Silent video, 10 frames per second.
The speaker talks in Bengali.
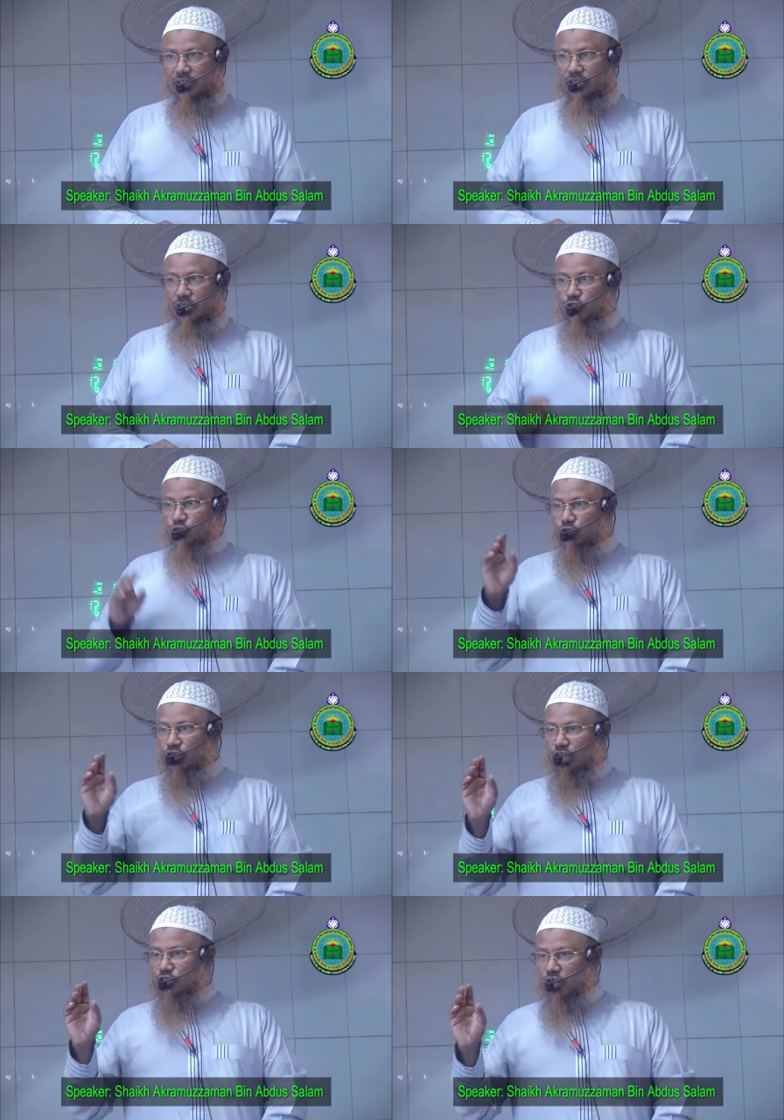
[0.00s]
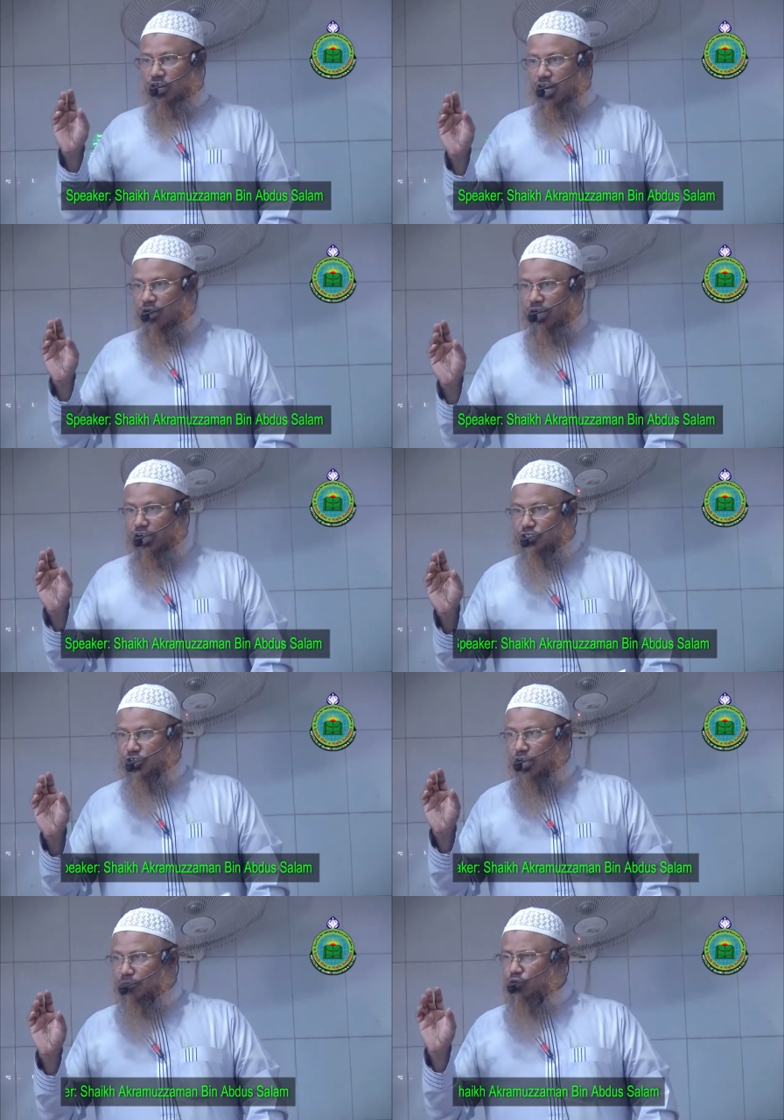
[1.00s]
রসুল্লাহ সাল্লাহ
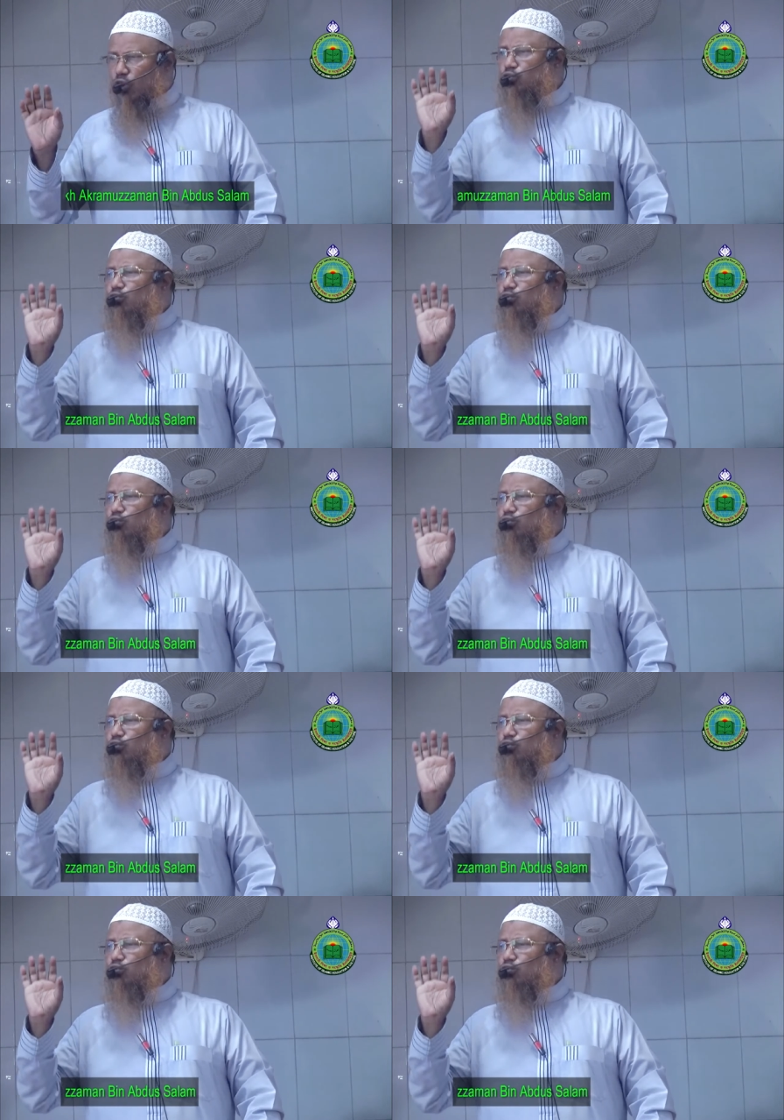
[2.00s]
আলিয়া কত